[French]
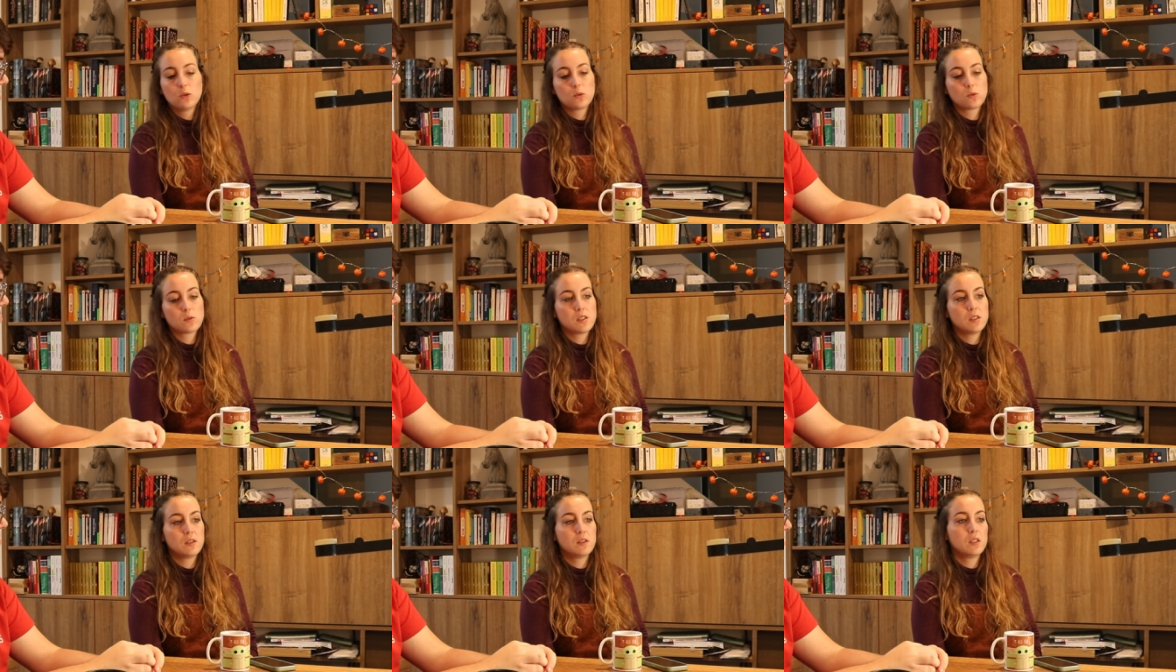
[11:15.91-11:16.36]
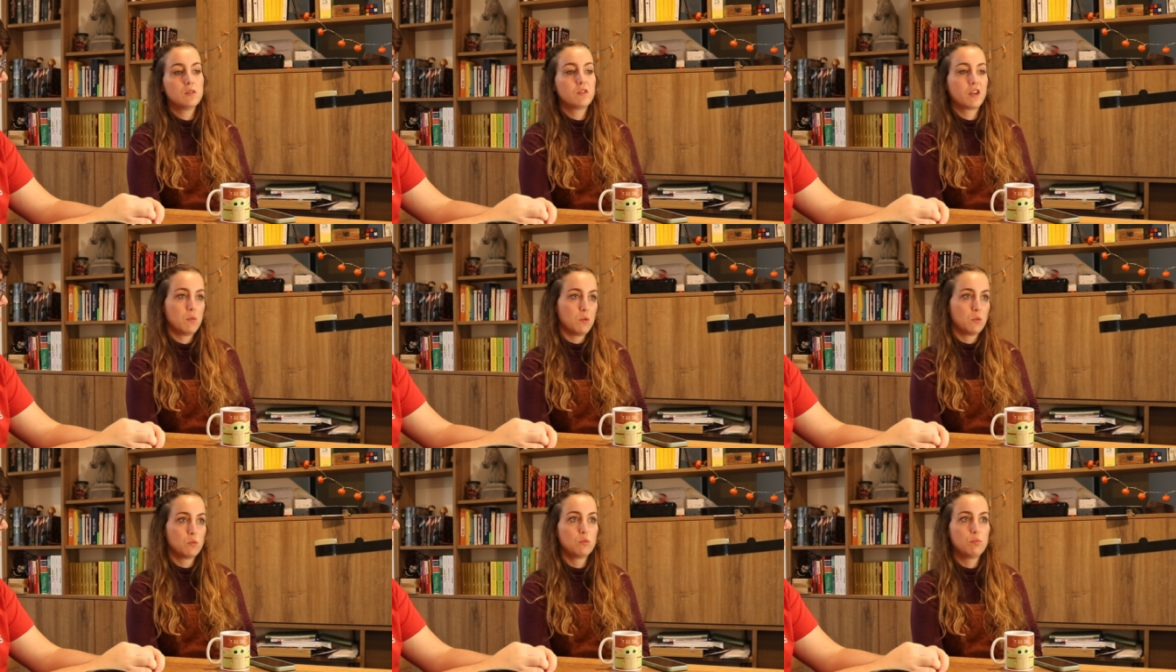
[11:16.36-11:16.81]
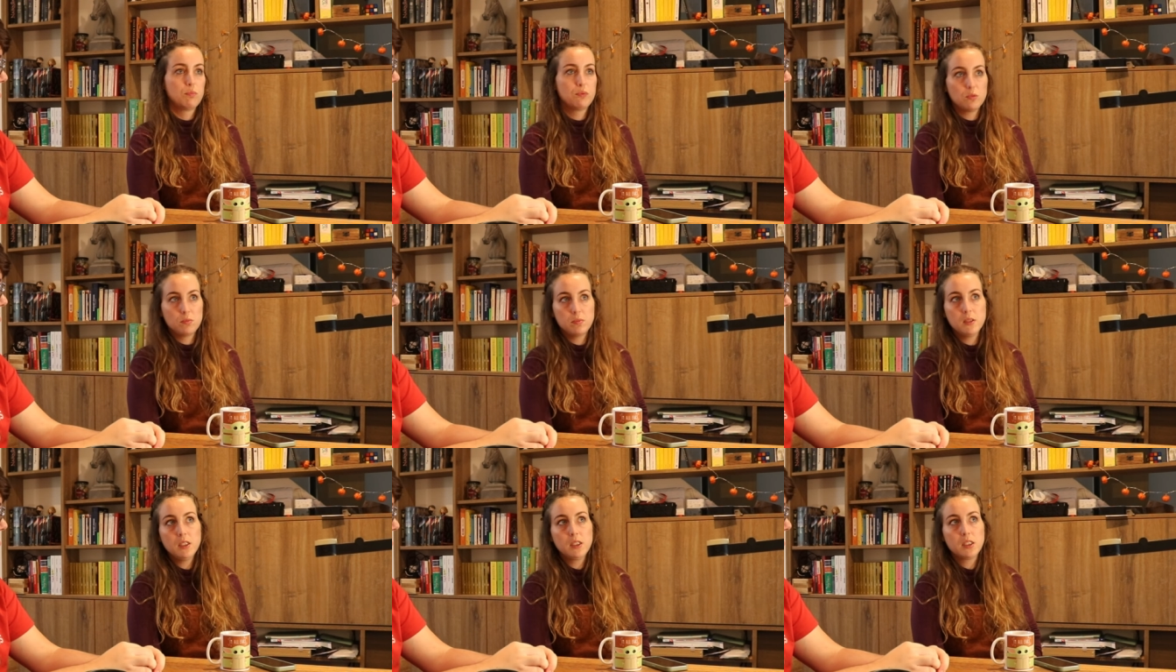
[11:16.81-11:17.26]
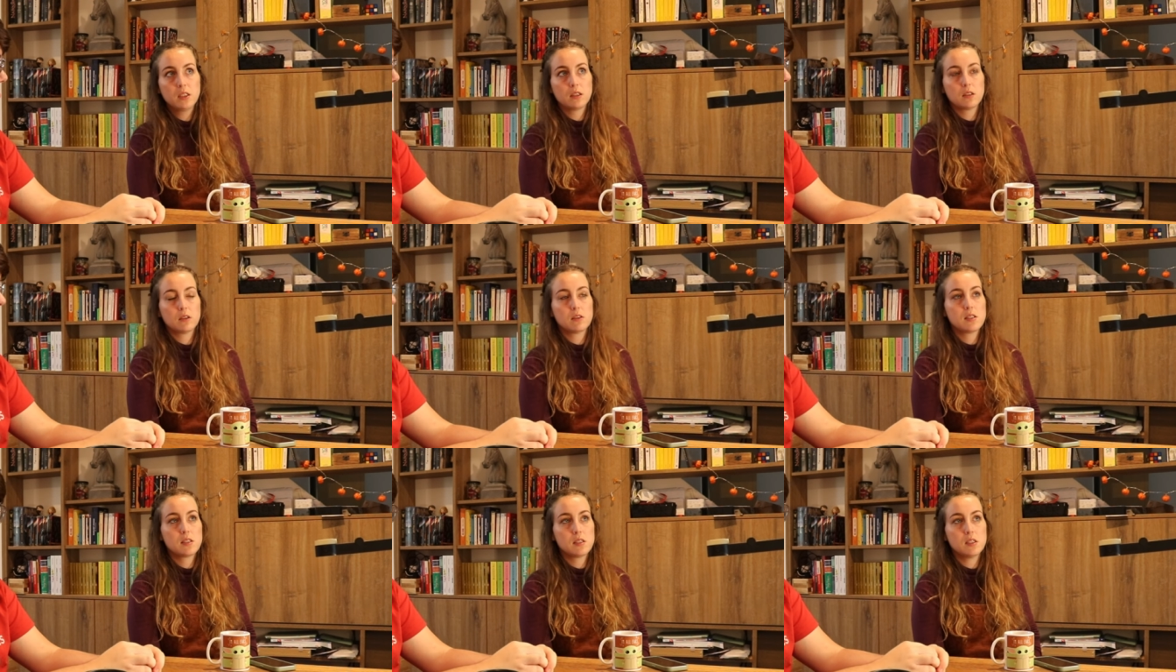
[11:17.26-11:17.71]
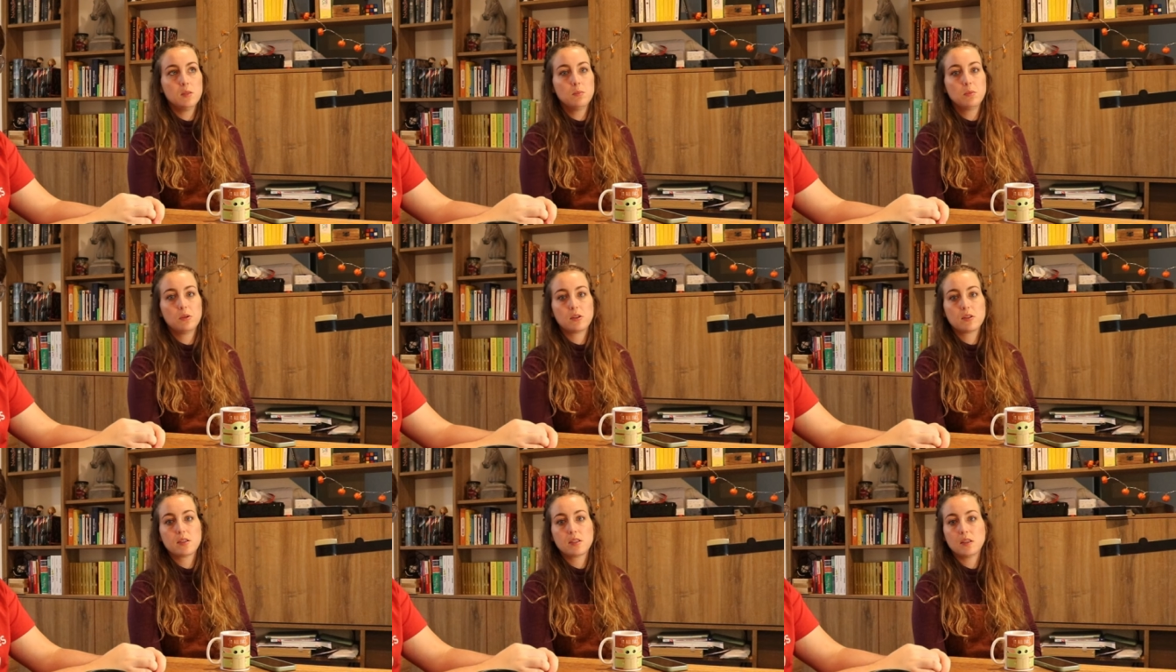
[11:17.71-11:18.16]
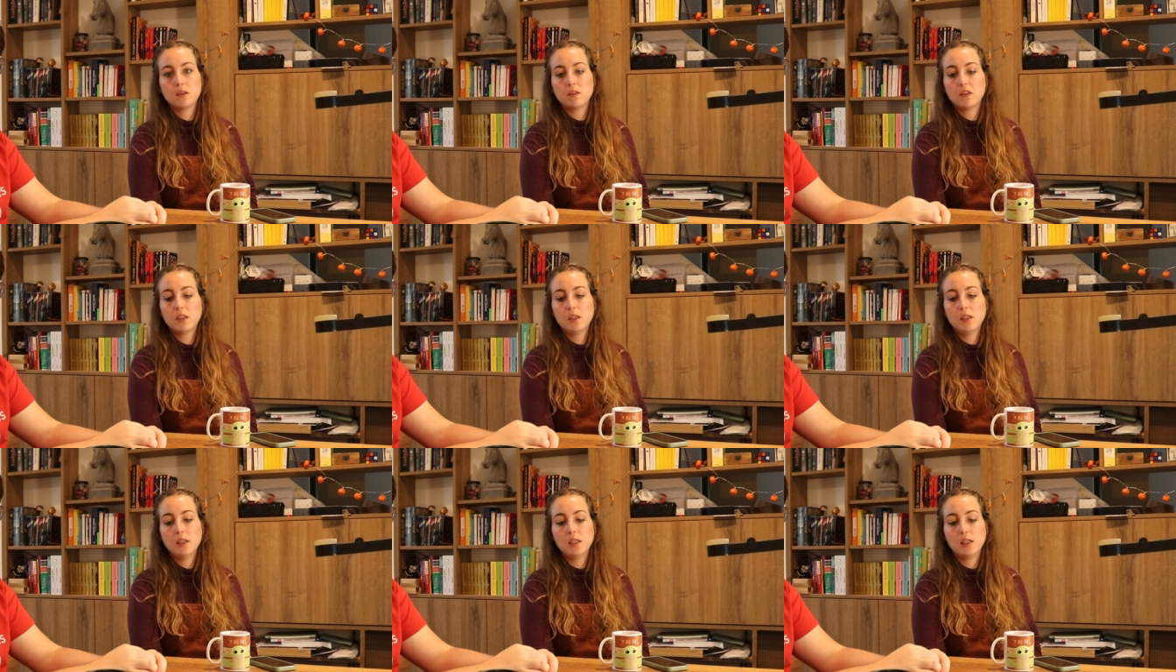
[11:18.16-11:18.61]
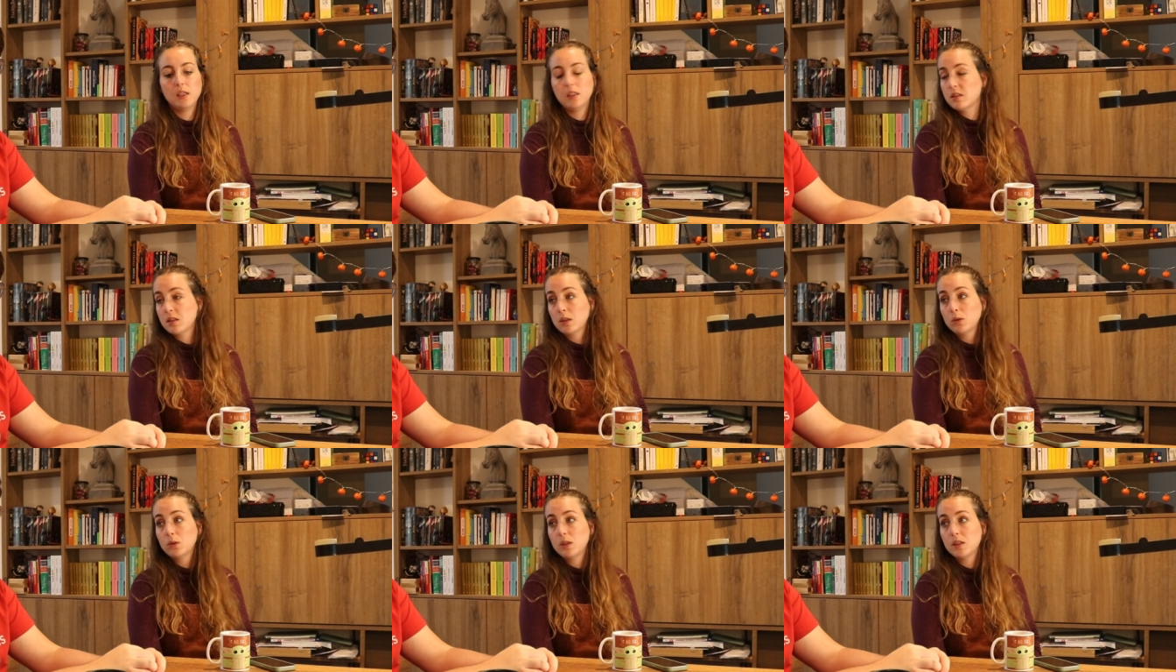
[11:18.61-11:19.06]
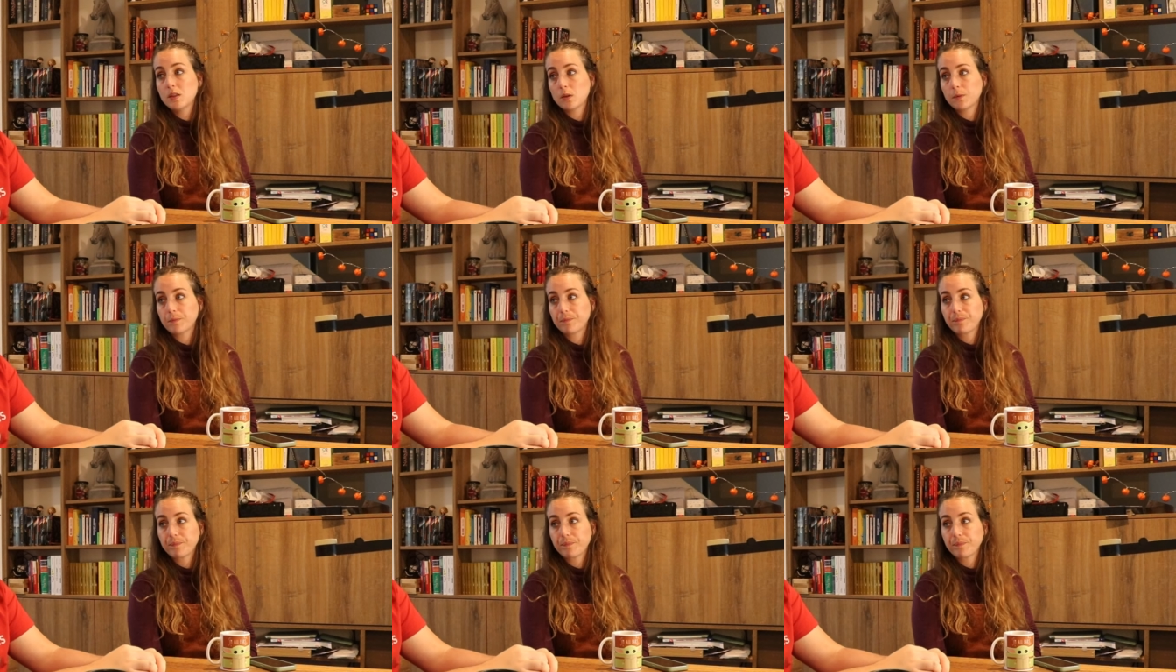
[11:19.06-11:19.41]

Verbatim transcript: Donc c'était vraiment mon public cible, c'était les, adolescents.